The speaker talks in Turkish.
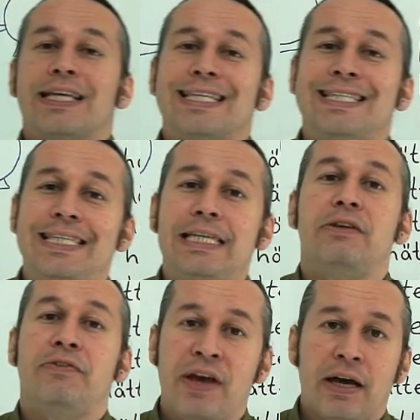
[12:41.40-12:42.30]

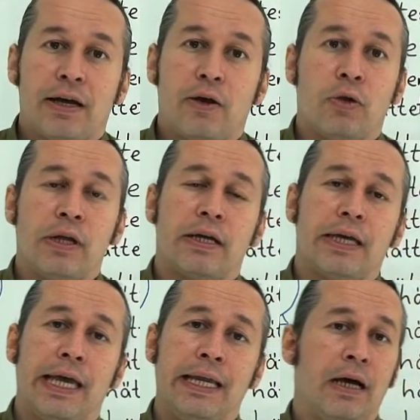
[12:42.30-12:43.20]
Sie wäre olarak
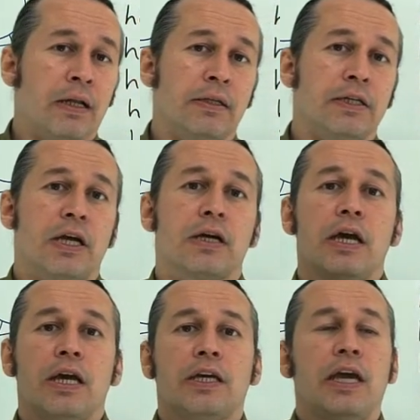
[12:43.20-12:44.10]
ele alınacak.
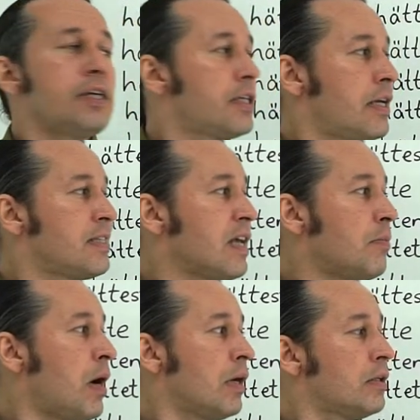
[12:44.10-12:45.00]
Keşke
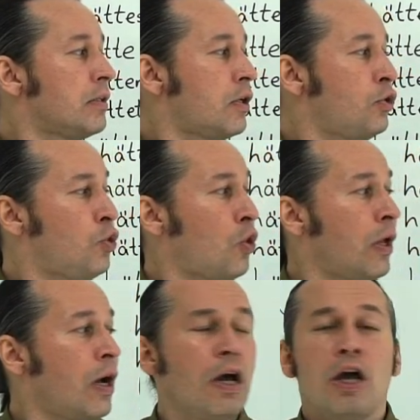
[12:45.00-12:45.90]
zamanında
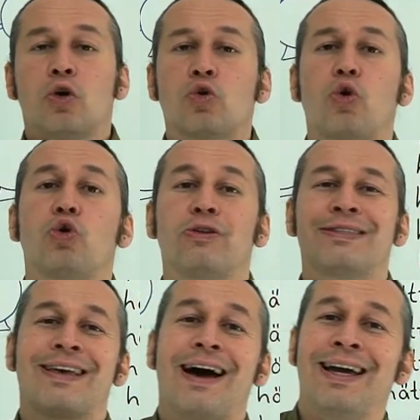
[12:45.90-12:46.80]
yola
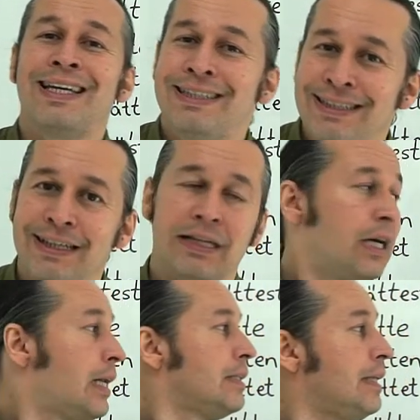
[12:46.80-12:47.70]
koyulsaydı
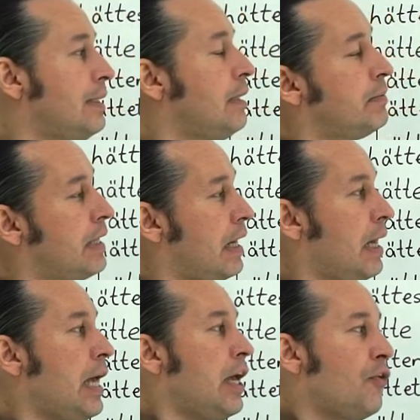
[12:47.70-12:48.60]

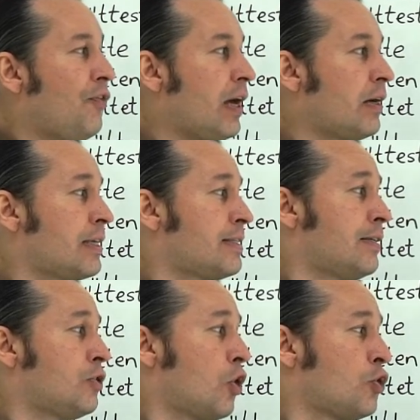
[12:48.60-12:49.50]
dediğimde wäre
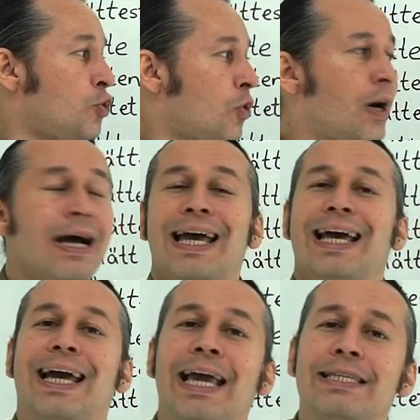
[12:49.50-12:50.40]
sie doch nur
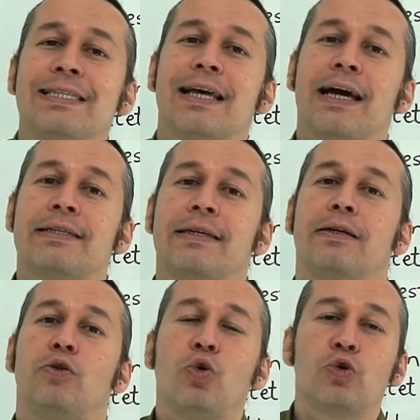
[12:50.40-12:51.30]

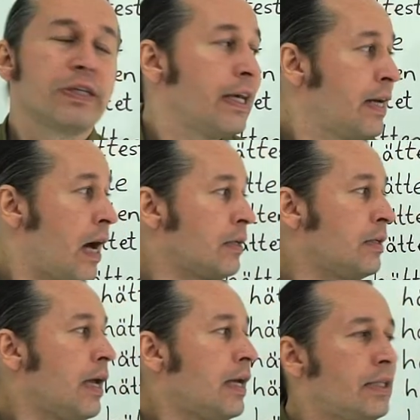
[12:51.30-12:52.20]
rechtzeitig
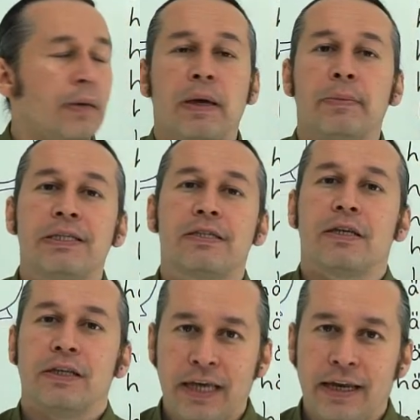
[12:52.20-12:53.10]
losgegangen
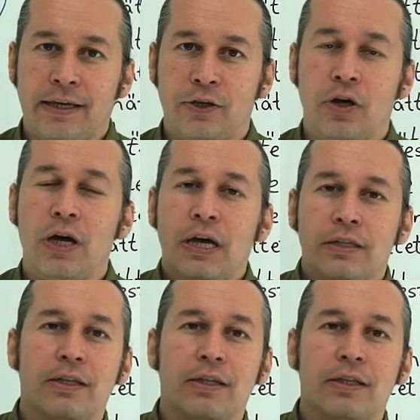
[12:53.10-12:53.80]
dememiz gerekiyor.